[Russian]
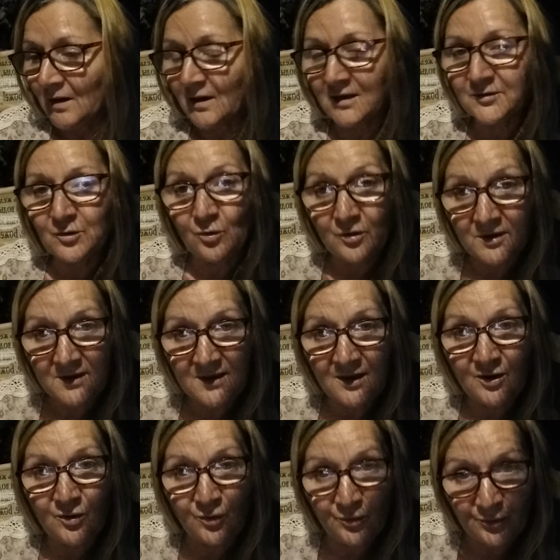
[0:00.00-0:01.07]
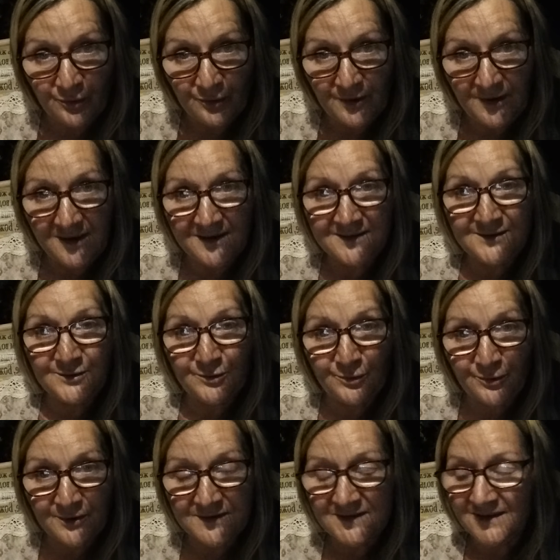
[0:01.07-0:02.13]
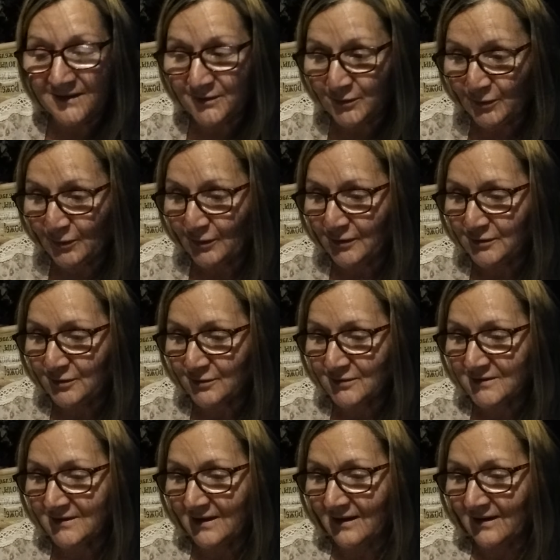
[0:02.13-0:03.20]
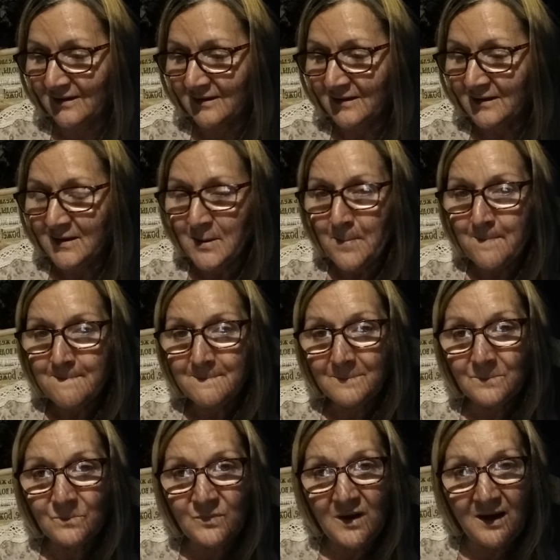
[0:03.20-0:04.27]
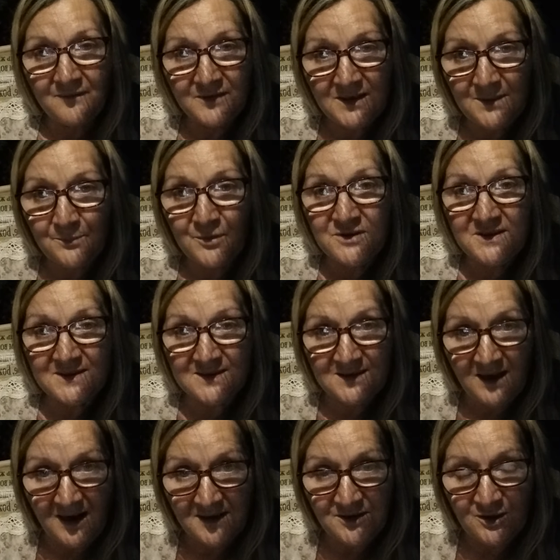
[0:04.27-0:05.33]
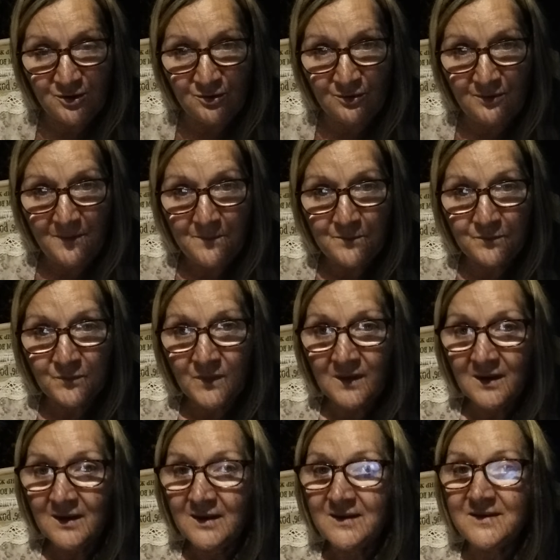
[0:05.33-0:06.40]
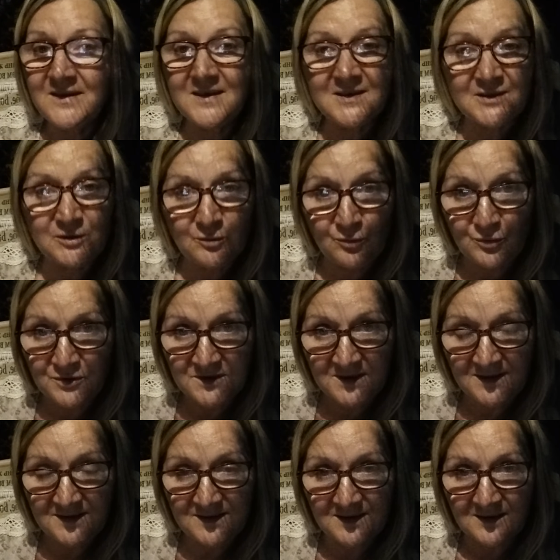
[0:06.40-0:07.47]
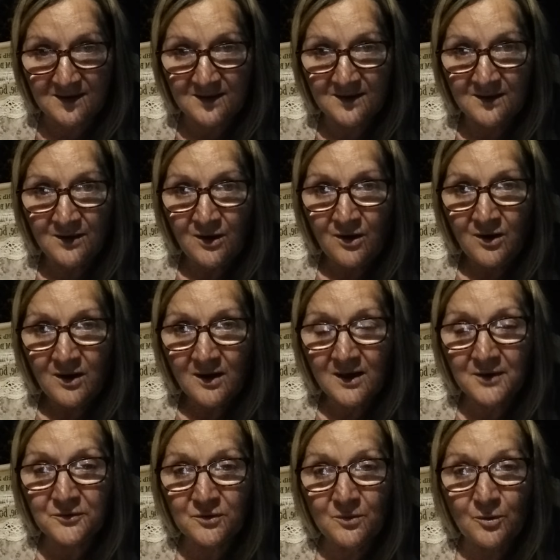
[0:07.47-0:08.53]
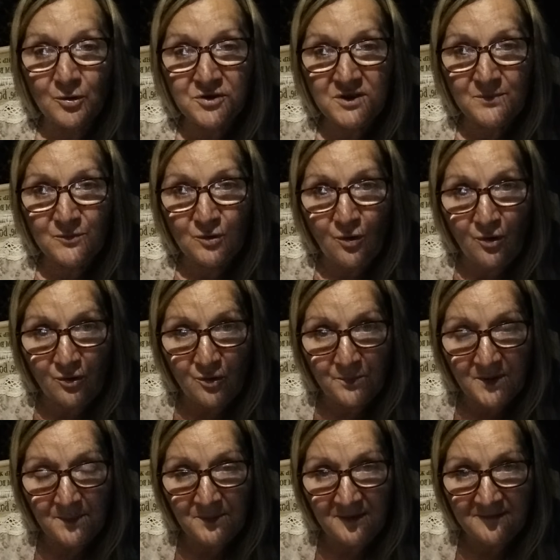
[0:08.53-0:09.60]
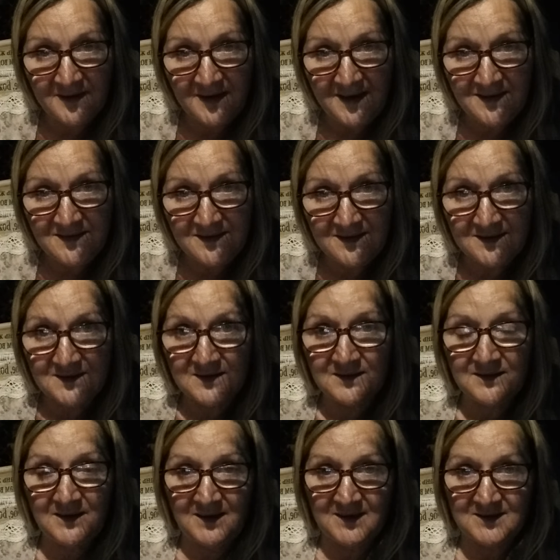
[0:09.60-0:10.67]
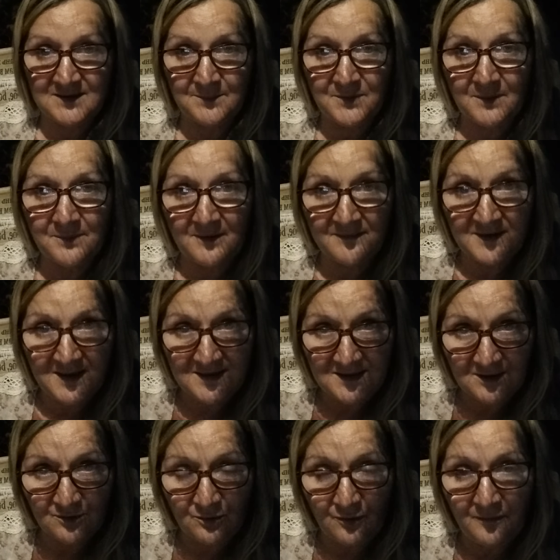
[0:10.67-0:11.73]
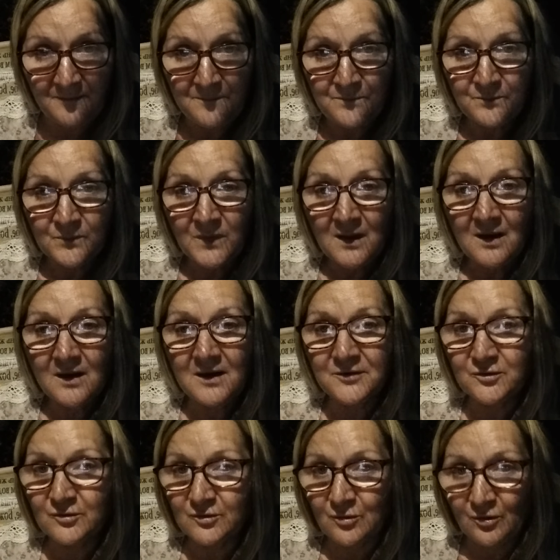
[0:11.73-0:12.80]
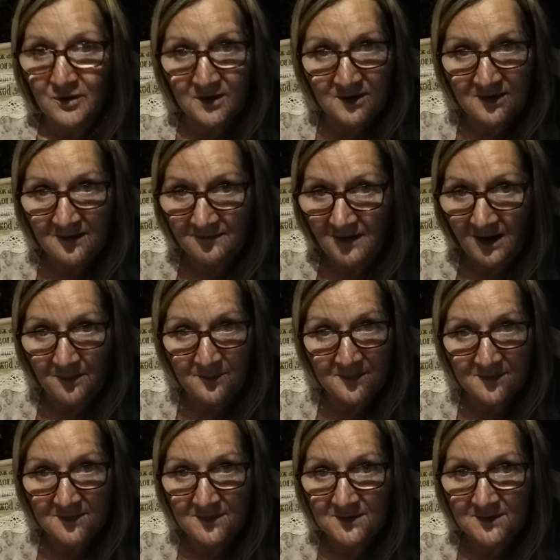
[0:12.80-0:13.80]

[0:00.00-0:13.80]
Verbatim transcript: которые хулят Дух Святой, друзья. А вы по незнанию не слушайте. Как очень много проповедниц есть и проповедников, которые вам